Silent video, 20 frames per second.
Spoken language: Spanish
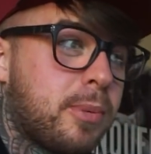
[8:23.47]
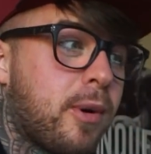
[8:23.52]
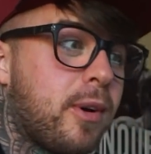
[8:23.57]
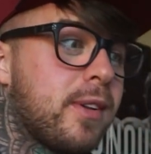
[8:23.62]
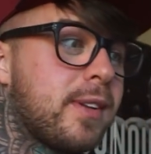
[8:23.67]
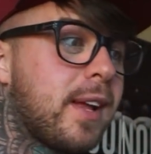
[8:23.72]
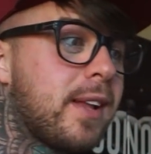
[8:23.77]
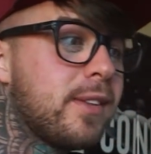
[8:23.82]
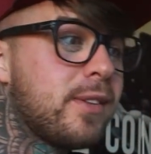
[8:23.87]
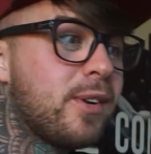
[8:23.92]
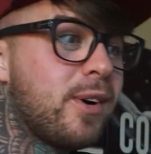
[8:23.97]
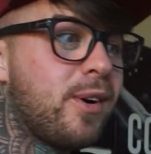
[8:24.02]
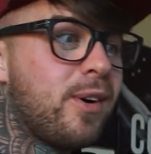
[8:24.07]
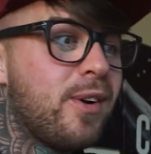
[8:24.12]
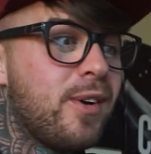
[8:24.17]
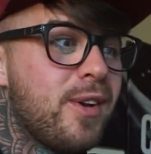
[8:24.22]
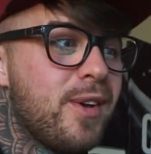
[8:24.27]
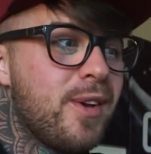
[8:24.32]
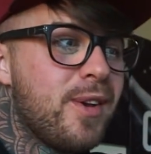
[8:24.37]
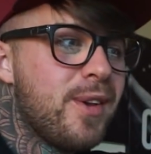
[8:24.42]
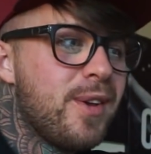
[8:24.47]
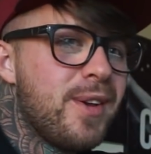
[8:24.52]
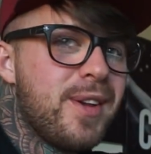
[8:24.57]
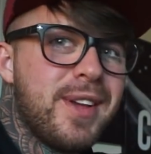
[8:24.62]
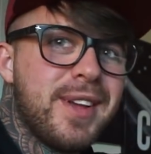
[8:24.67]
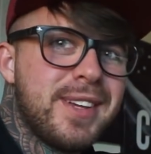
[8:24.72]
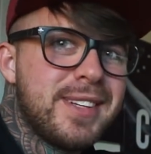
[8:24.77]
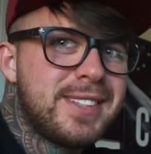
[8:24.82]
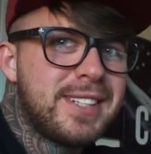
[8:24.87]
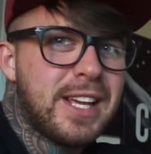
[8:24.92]
Por lo tanto,
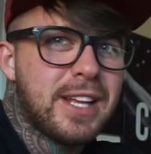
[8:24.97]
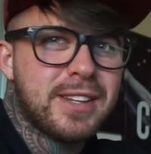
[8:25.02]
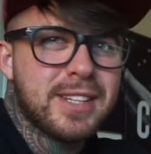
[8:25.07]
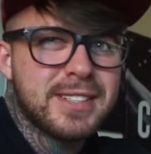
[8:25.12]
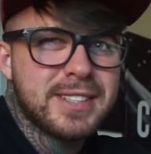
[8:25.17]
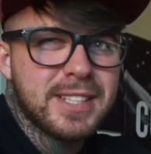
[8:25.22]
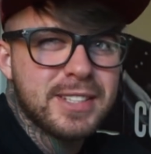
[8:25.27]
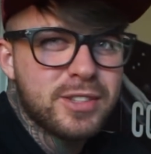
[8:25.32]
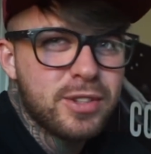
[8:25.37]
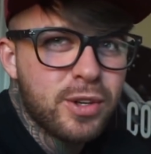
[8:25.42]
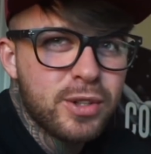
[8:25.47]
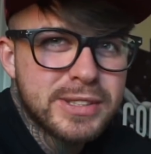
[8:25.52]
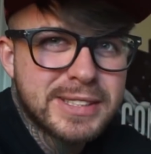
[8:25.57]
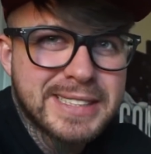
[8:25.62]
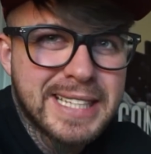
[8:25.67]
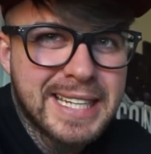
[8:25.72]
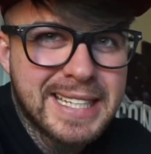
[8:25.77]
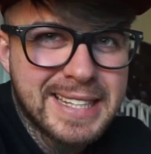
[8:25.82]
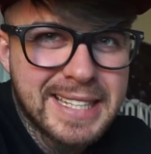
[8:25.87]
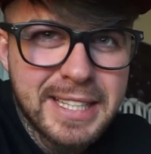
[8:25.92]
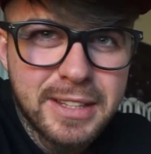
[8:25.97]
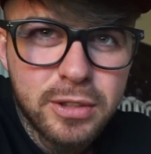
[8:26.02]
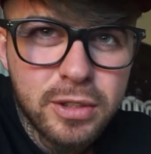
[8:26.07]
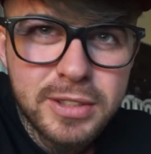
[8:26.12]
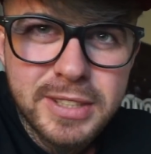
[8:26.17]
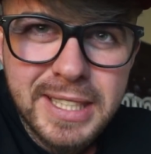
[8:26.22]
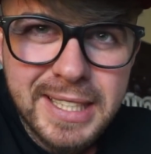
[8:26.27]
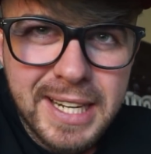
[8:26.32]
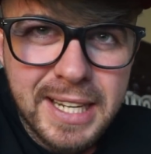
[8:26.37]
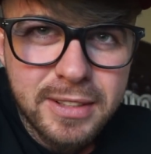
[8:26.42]
si haces eso,
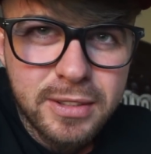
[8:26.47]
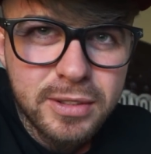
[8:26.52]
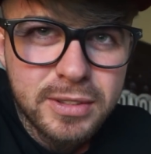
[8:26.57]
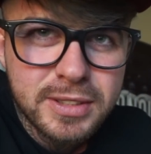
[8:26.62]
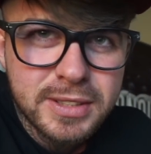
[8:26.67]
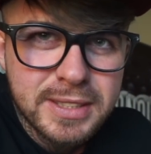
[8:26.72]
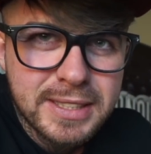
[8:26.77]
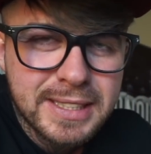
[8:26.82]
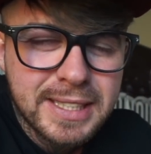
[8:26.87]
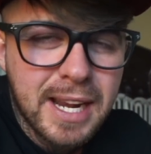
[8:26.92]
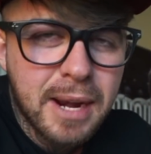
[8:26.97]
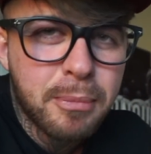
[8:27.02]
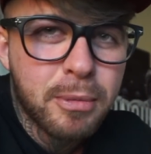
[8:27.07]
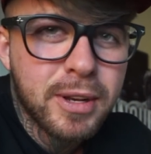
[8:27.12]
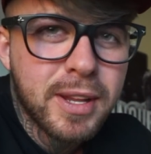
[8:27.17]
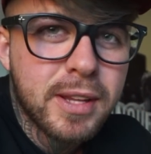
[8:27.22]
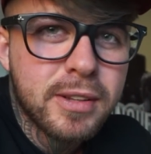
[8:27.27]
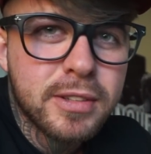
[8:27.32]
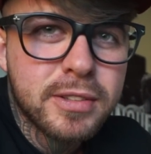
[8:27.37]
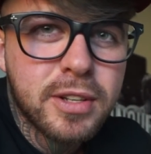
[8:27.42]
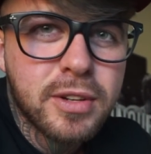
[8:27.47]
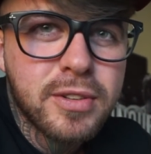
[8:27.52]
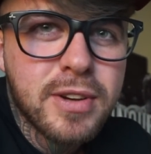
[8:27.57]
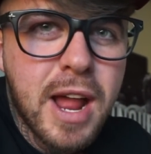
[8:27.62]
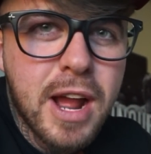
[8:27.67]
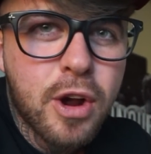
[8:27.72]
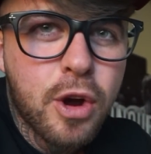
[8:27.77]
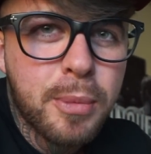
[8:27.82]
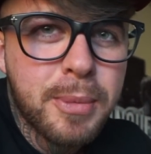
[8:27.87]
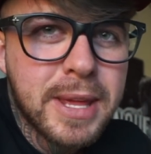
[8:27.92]
600 hidratos, gramos de hidratos en
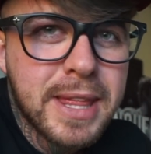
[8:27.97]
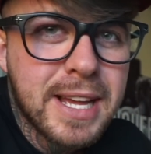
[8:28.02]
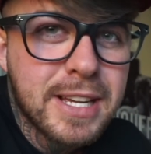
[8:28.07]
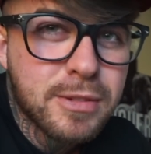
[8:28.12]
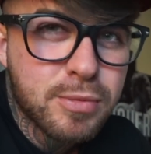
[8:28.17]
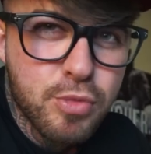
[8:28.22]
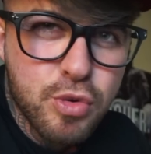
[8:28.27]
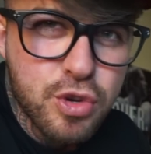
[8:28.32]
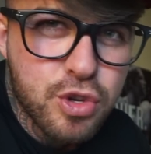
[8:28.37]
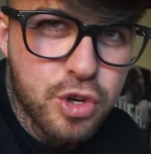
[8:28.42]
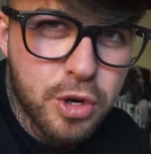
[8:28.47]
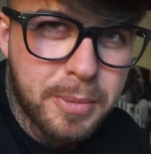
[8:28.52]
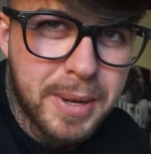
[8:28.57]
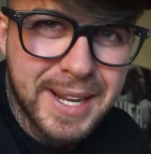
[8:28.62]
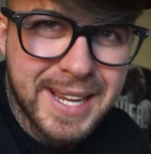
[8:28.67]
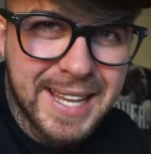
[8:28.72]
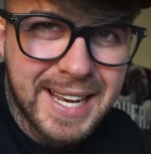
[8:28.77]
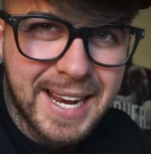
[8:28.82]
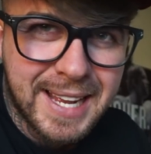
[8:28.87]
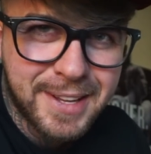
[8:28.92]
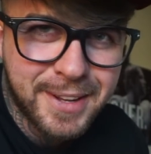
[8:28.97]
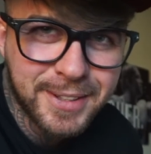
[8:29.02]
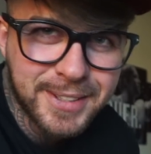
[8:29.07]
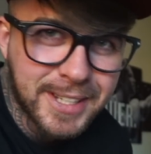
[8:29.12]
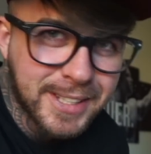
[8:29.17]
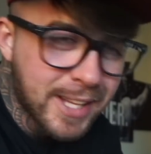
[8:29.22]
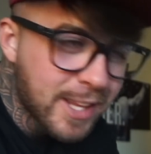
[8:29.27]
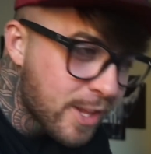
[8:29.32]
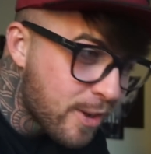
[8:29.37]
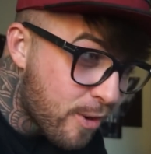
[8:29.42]
una comida es mucho, máquina. Yo
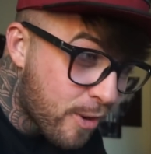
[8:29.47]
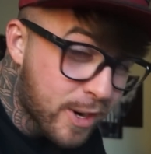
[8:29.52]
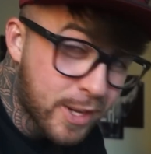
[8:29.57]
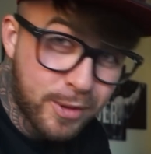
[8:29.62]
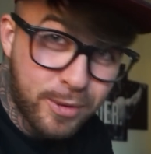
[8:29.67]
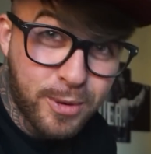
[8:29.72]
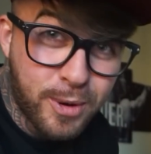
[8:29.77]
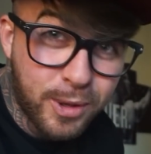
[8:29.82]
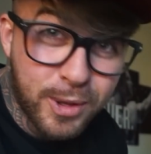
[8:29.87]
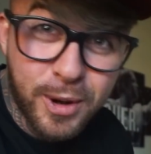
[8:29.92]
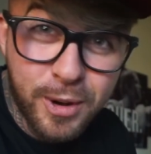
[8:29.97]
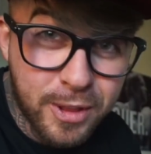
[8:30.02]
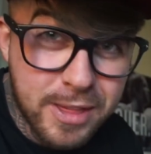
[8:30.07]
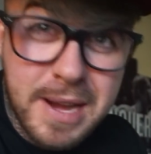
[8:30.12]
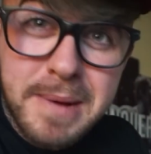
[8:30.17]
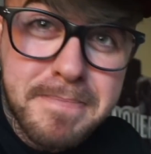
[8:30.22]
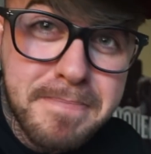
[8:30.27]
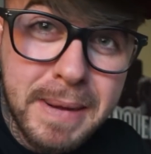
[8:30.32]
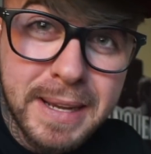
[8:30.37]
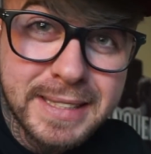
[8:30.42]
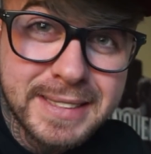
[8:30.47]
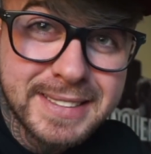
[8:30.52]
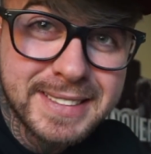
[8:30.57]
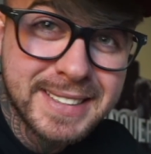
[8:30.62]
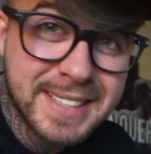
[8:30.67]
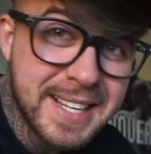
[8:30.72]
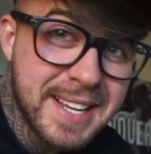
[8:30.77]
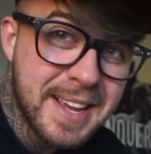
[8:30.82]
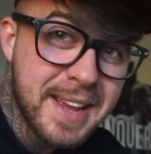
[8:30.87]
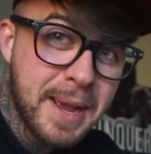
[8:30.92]
ya te digo que tú no lo
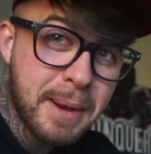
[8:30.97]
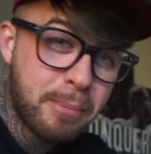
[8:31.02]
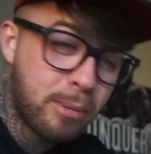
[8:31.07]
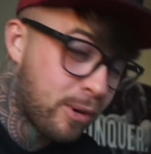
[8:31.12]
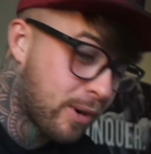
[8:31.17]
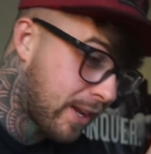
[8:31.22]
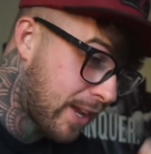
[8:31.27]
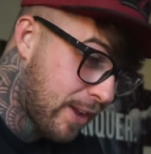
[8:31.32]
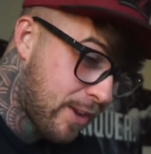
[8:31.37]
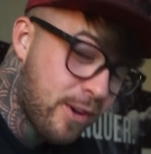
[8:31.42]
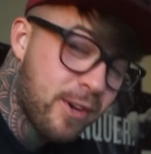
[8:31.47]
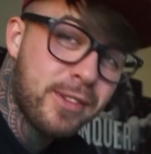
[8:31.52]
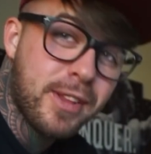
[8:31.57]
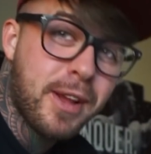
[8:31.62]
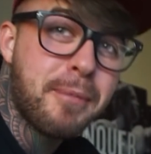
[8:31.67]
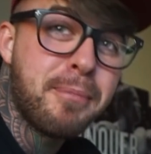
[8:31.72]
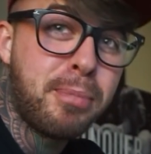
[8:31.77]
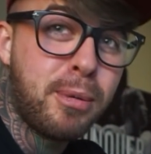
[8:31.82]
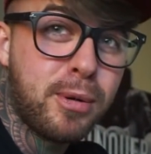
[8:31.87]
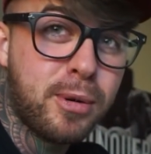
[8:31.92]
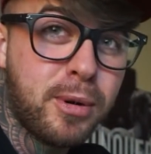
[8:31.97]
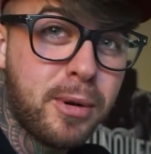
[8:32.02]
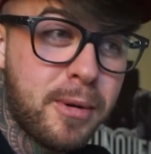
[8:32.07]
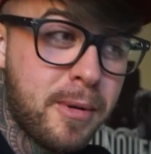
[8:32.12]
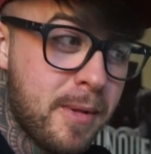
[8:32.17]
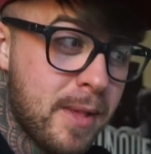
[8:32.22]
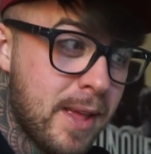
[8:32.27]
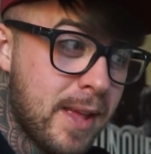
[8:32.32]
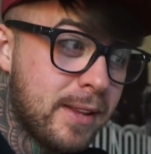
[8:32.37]
zampas, porque yo tampoco.